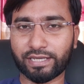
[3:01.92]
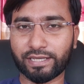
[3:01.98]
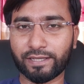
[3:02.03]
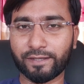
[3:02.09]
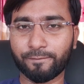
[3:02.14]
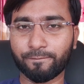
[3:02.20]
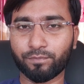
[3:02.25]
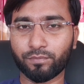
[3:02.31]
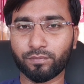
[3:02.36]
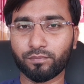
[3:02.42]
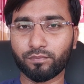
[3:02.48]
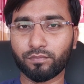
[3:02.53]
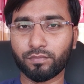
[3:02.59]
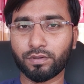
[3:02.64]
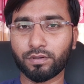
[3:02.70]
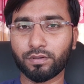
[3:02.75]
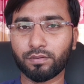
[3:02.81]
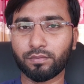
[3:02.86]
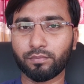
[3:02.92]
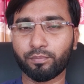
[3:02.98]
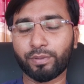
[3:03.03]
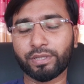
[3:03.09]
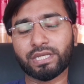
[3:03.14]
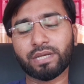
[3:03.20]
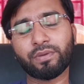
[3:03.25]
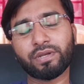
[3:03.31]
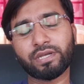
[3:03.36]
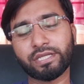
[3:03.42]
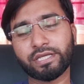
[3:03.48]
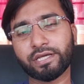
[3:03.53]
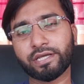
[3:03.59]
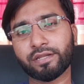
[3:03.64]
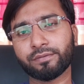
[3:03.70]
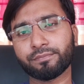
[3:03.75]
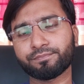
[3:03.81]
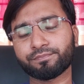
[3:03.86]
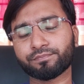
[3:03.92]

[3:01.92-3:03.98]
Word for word: থাকে ভিটামিন ডি এর